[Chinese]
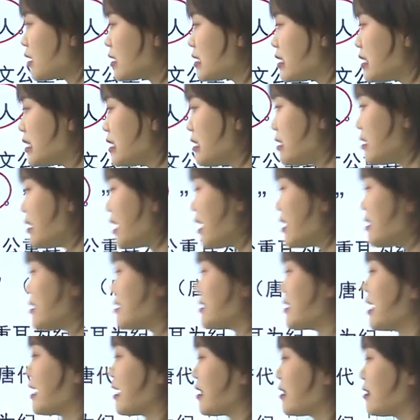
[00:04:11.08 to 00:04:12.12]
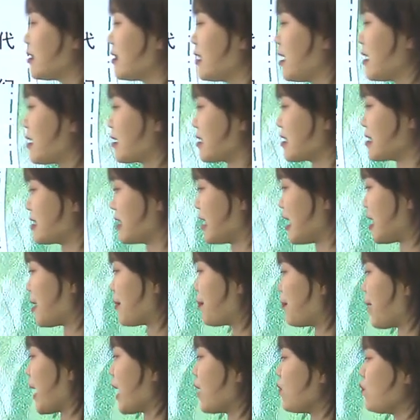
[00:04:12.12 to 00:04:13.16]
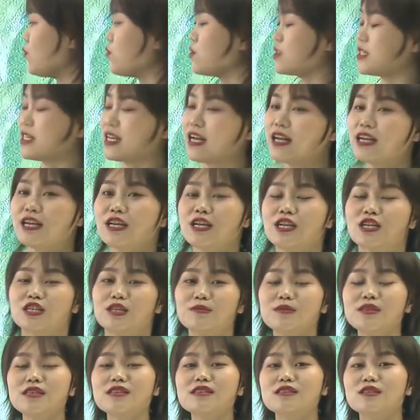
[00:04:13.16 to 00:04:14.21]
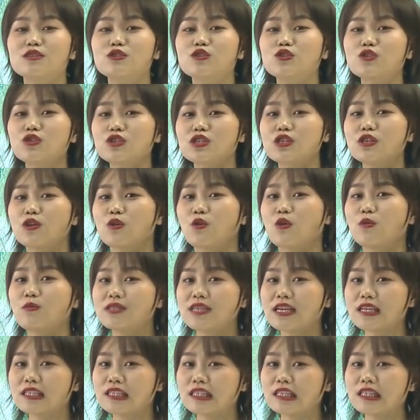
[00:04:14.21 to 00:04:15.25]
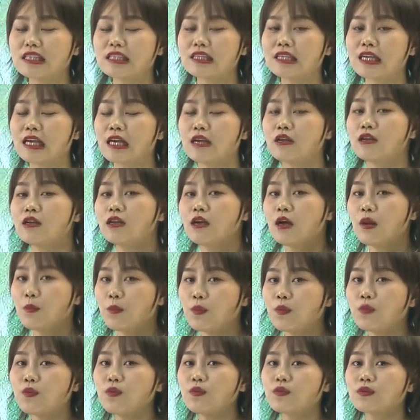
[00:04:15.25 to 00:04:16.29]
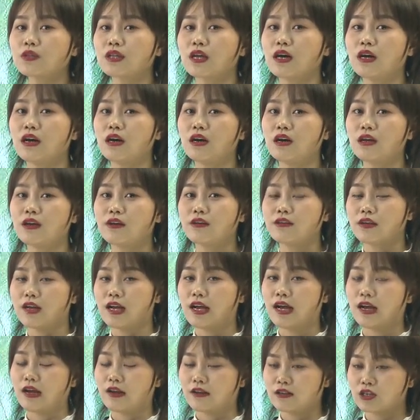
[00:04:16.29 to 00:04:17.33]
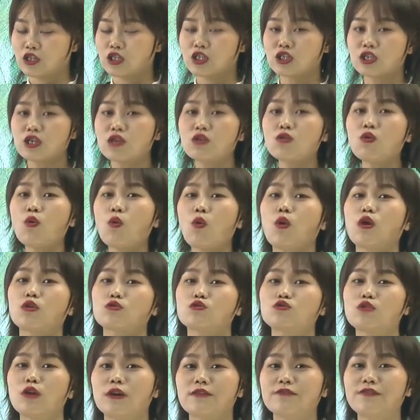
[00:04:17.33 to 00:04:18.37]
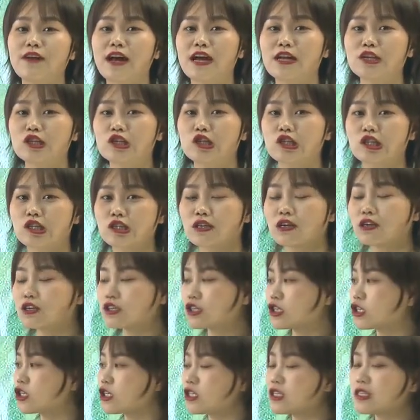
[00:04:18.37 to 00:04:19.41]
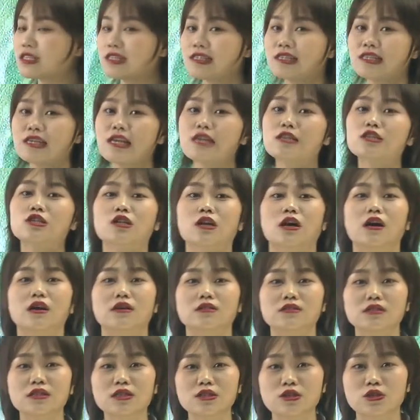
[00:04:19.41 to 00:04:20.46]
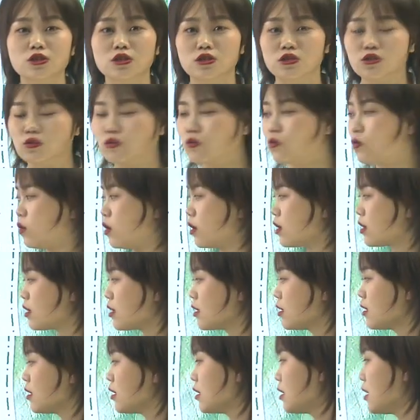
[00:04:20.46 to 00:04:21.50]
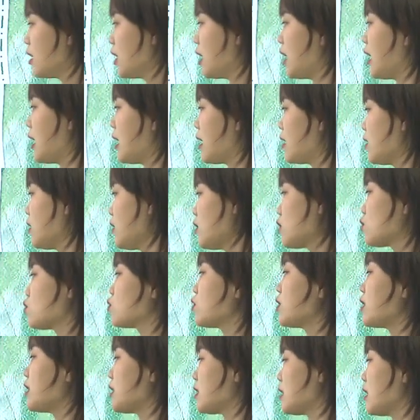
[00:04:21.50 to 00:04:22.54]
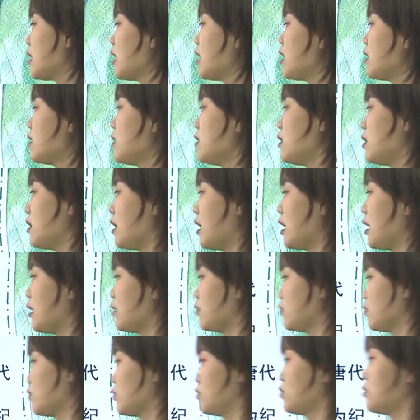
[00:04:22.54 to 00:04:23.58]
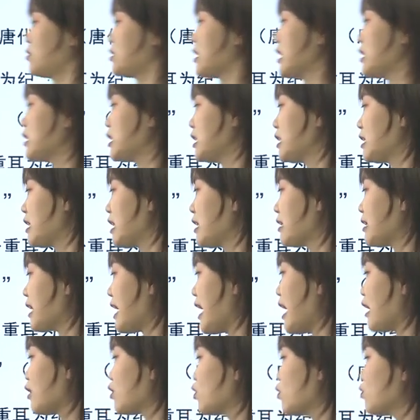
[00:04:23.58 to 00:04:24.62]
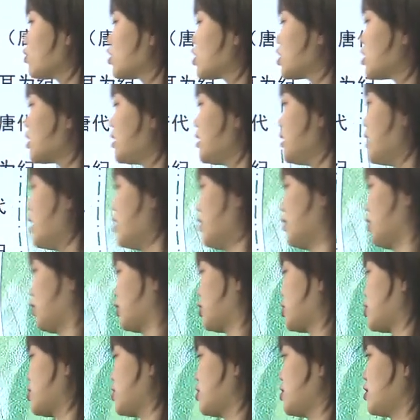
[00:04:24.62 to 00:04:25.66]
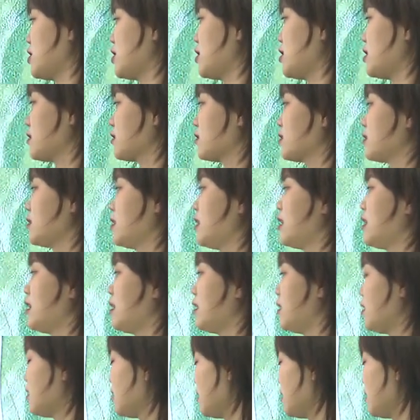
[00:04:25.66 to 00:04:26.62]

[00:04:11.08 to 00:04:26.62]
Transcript: 禁烟节、冷节、白五节。什么意思？就是我们在这一天不能啊生火做饭，只能吃现成的食物啊。所以呢啊，在这一天大家都吃冷食啊。